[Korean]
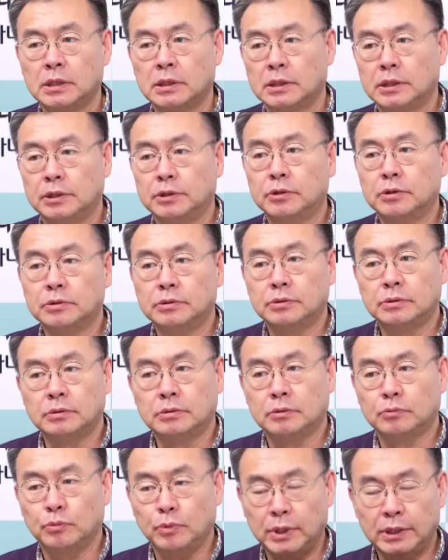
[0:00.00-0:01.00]
이런
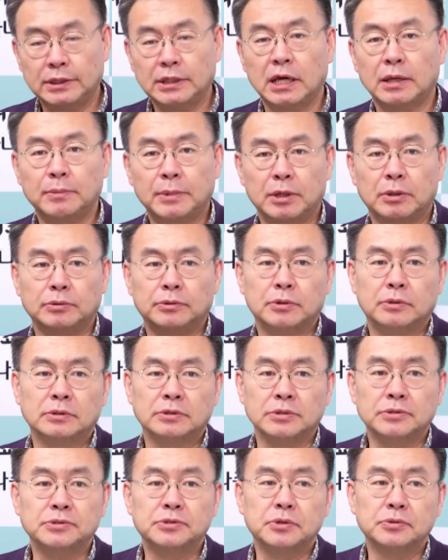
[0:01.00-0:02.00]
회담의 어떤
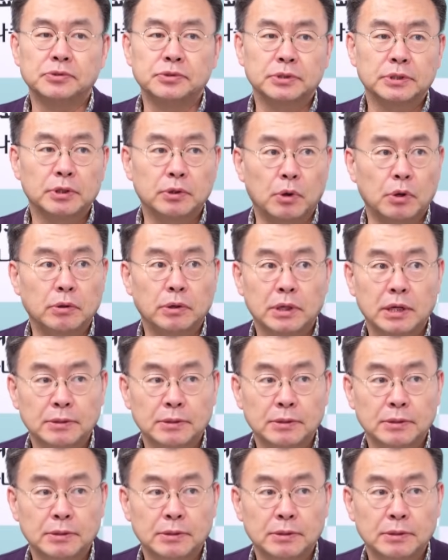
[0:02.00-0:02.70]
긍정적인 결과가